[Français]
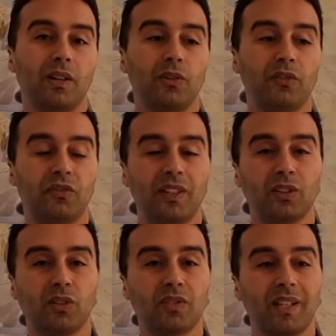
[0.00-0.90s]
Le
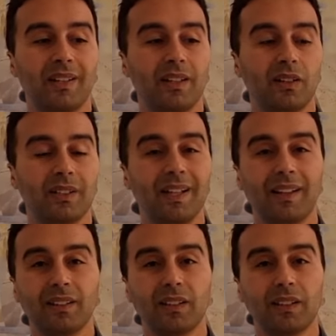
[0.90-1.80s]
fait que vous allez
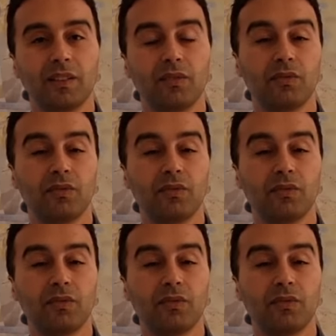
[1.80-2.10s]
regarder,